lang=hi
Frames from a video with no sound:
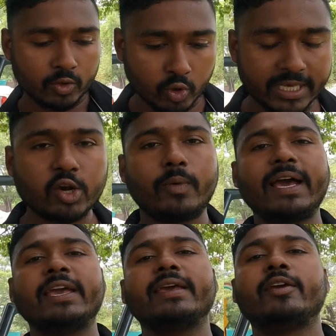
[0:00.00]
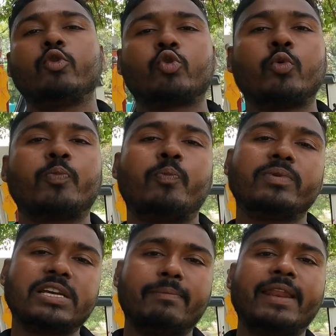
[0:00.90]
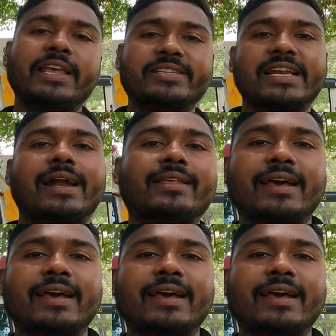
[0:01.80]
तो देखो भाई यूट्यूब जब मैंने स्टार्ट